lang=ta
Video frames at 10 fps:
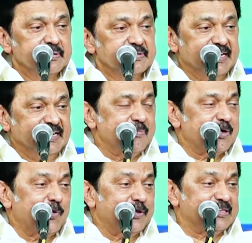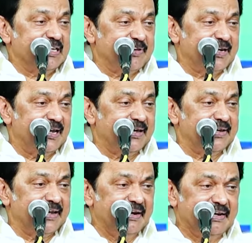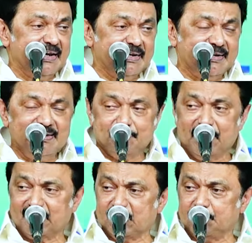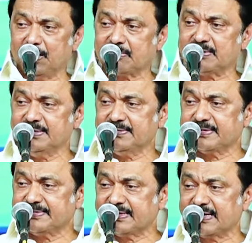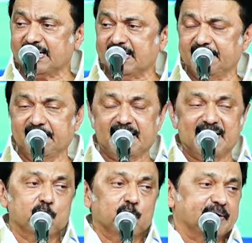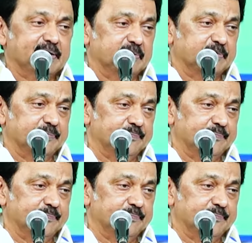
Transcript: சென்னை மக்களோட தேவைகளை என்னென்னு பார்த்து பார்த்து திட்டங்களை இன்றைக்கி உருவாக்கியிருக்கிறோம்